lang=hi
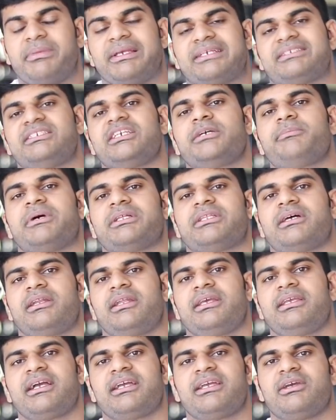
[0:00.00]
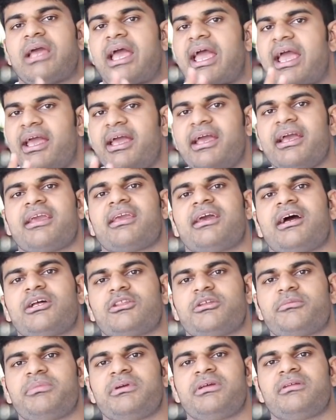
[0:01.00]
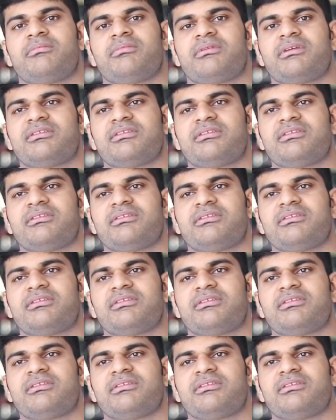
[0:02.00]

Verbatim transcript: बेसिक पता नहीं है कि ये है क्या तो फिर